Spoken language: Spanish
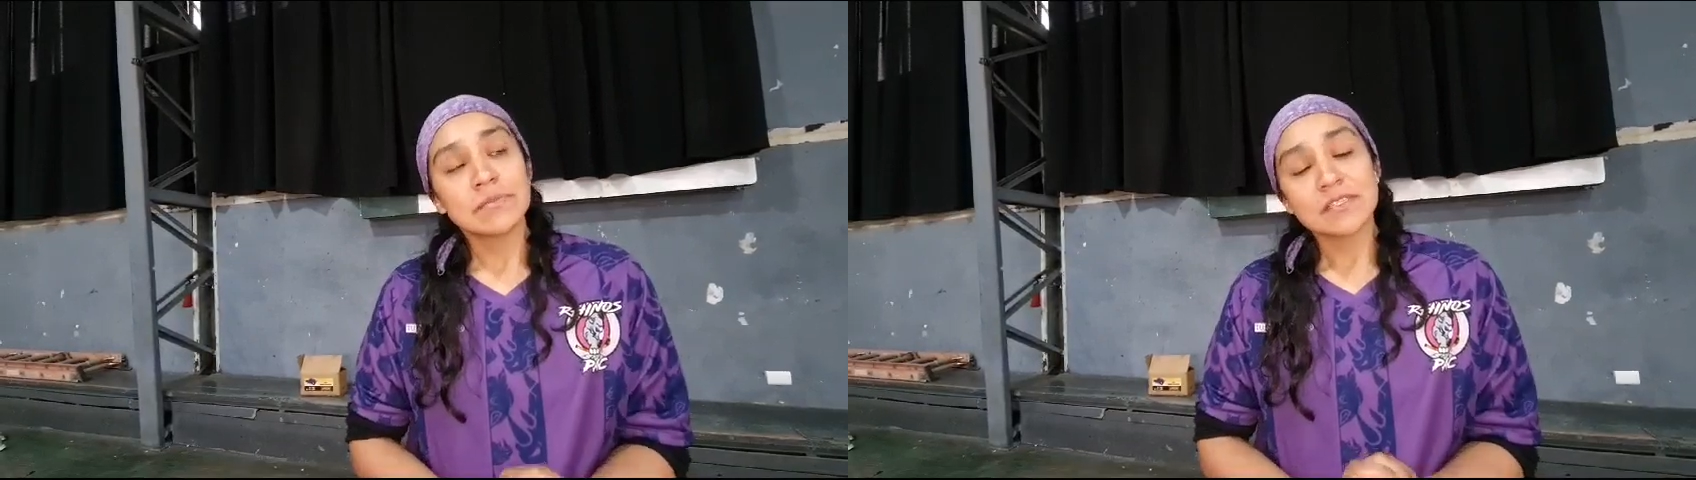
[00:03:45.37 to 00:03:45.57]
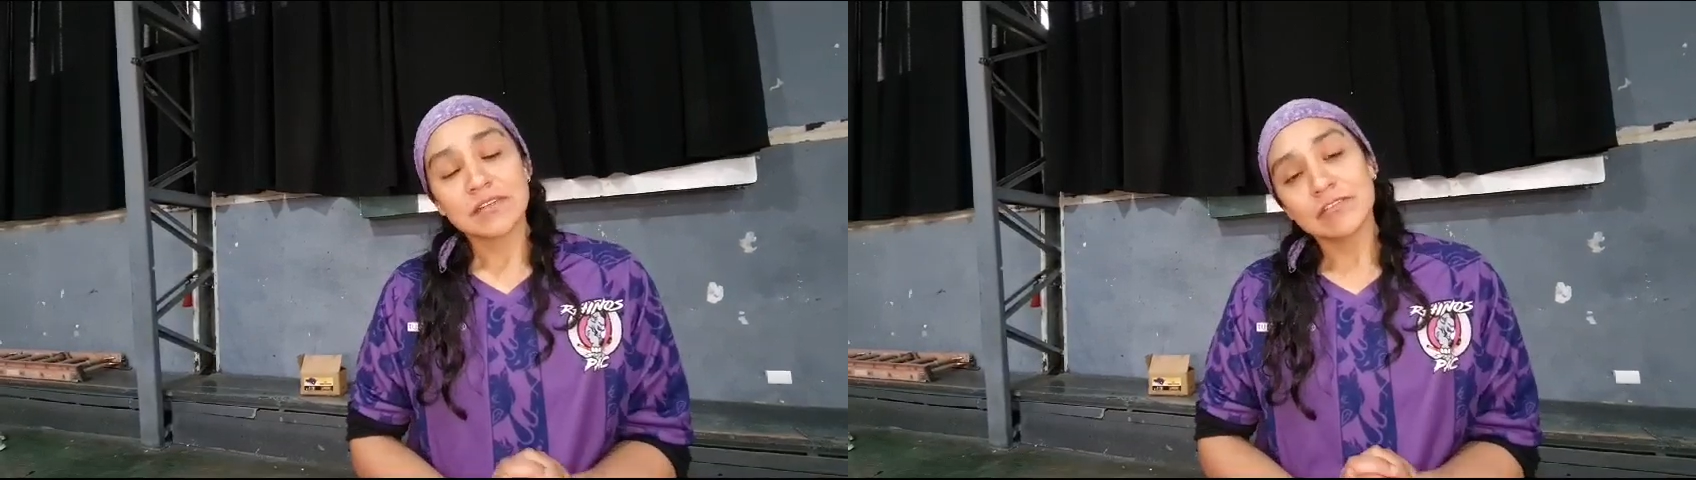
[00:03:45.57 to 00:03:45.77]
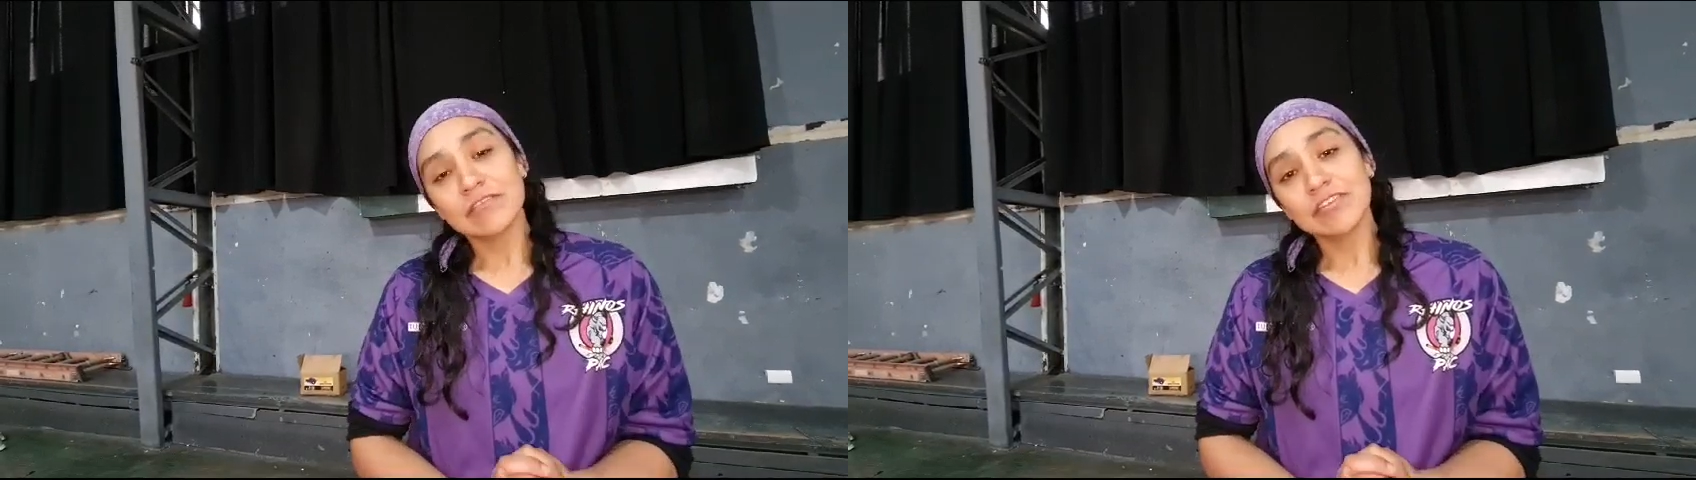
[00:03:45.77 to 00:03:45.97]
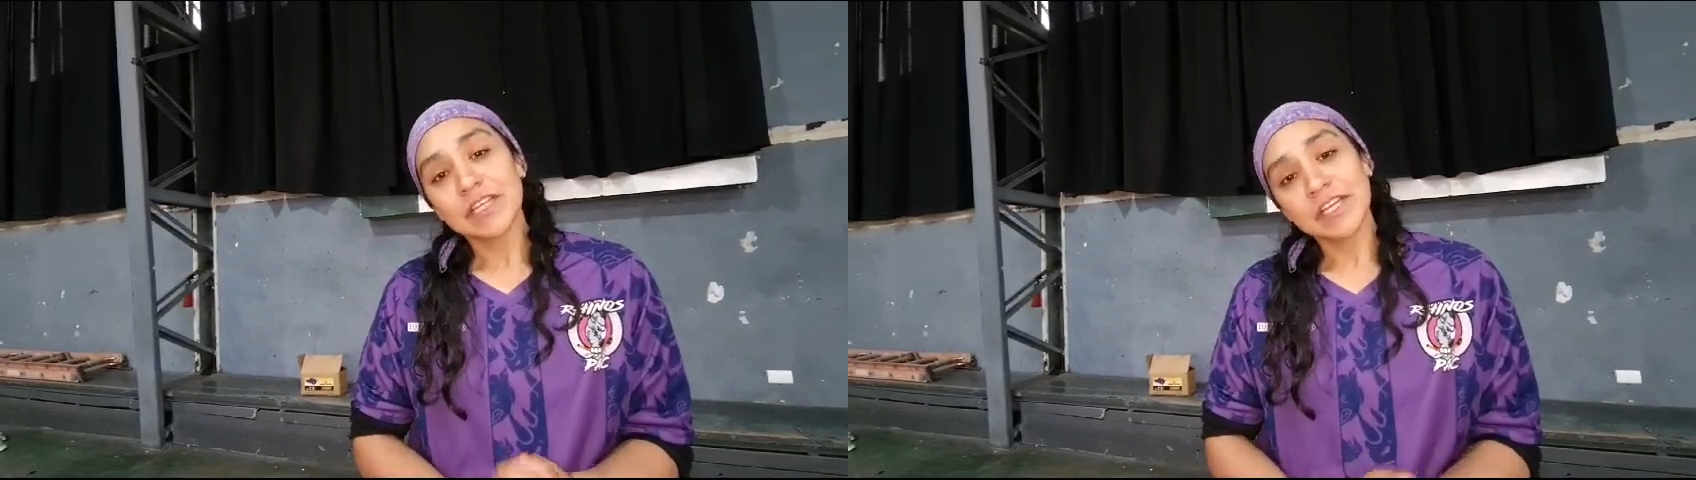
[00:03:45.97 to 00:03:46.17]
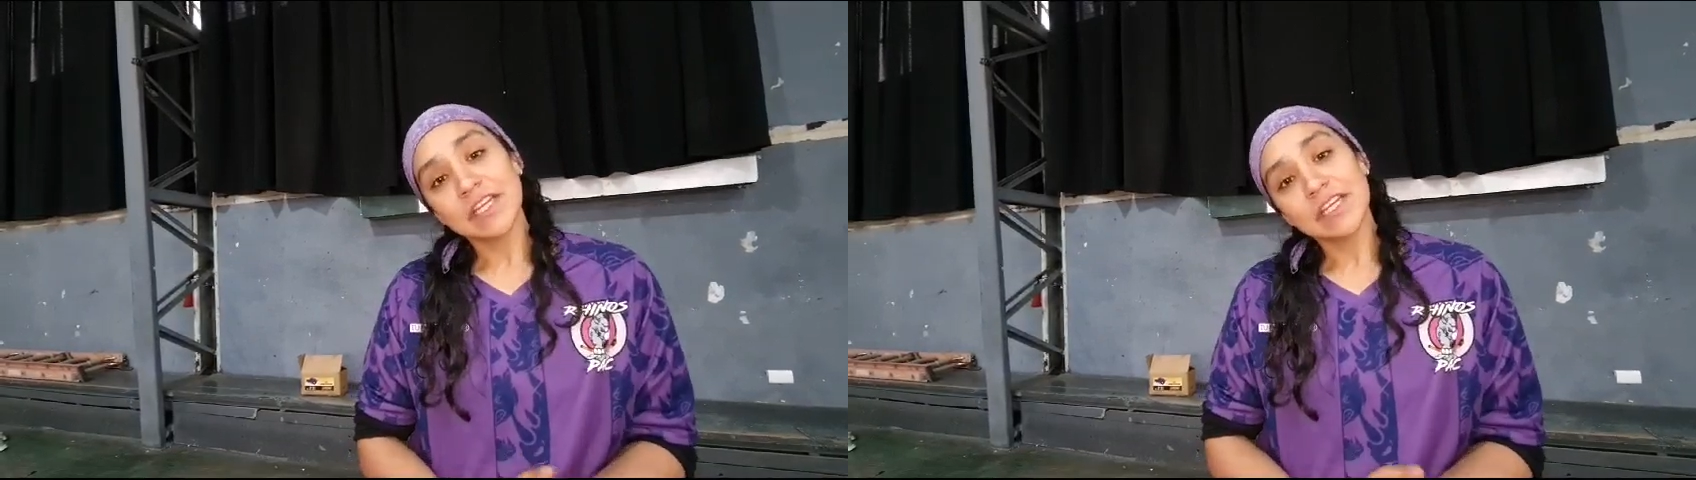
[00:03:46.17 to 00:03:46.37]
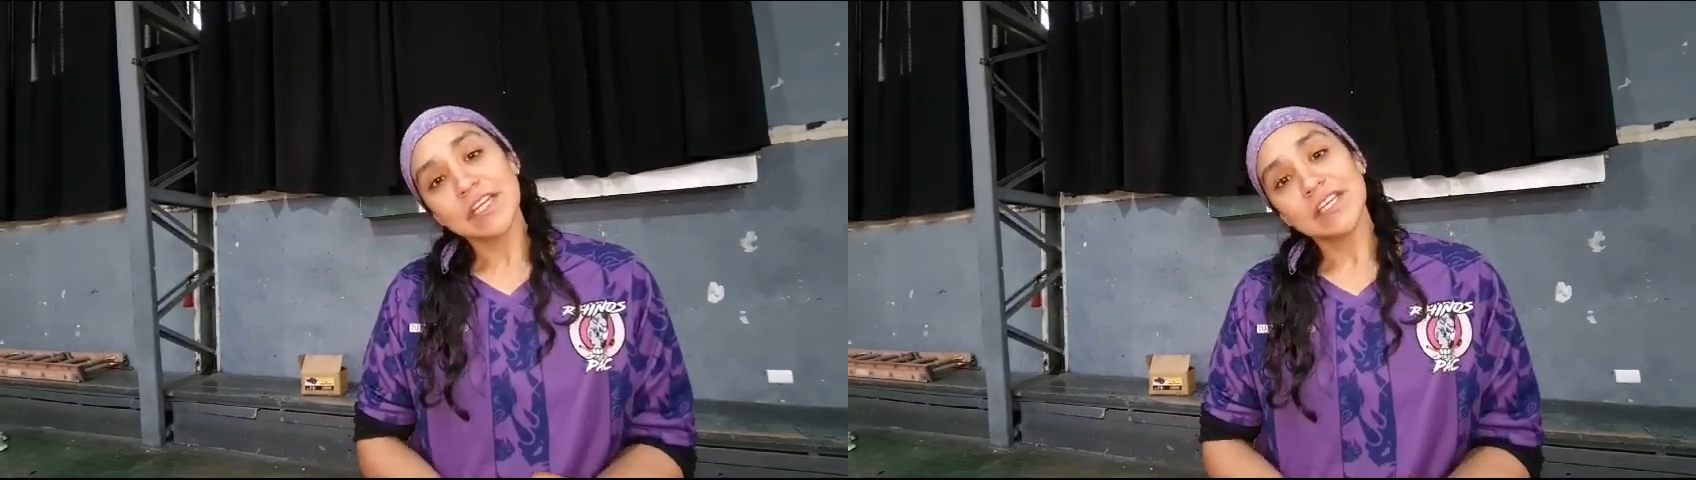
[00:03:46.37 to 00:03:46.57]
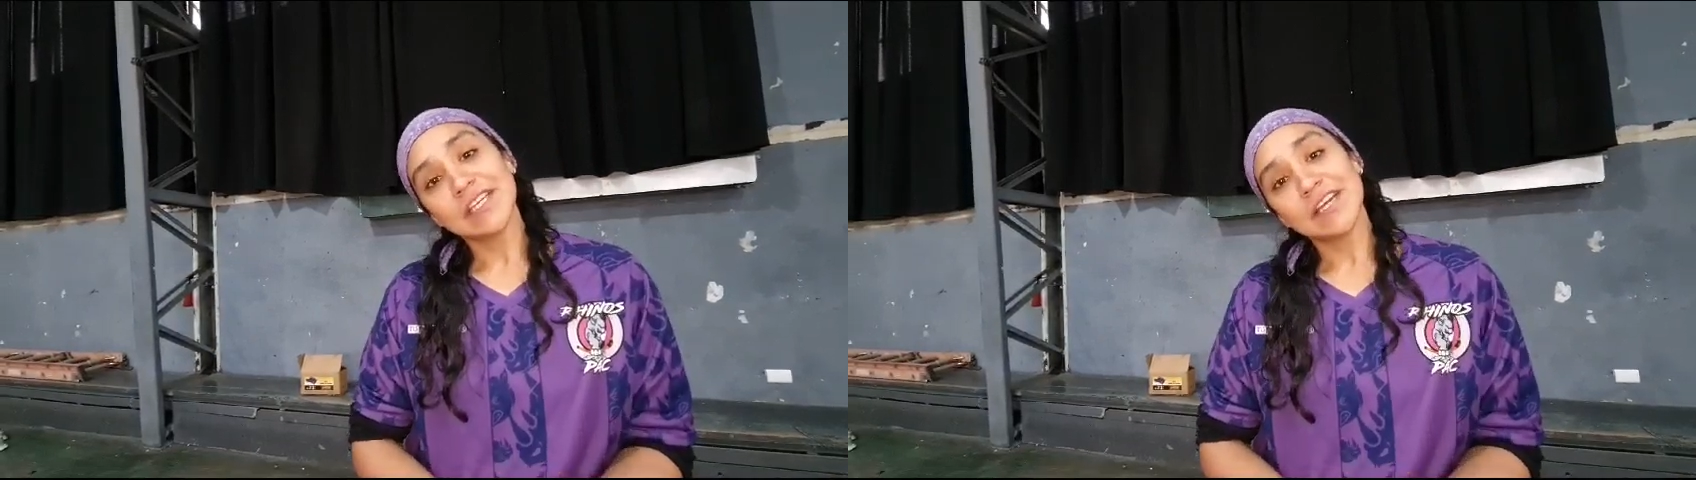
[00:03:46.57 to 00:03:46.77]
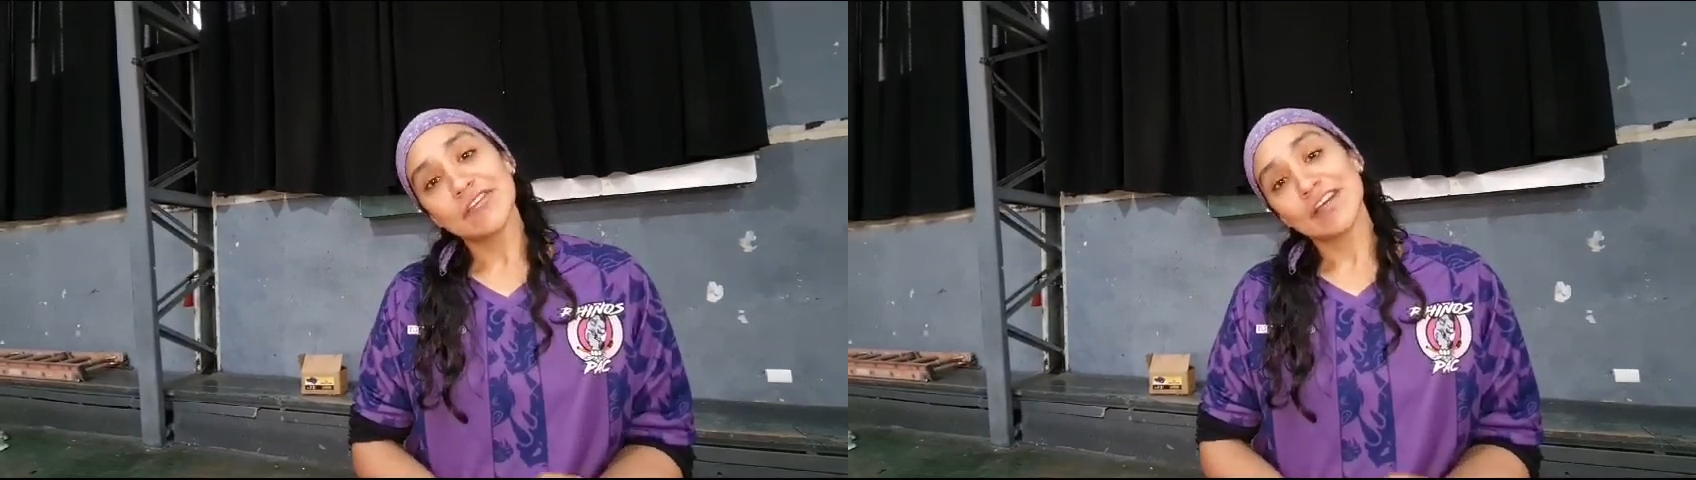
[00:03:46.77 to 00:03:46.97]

empezar con los talleres y ya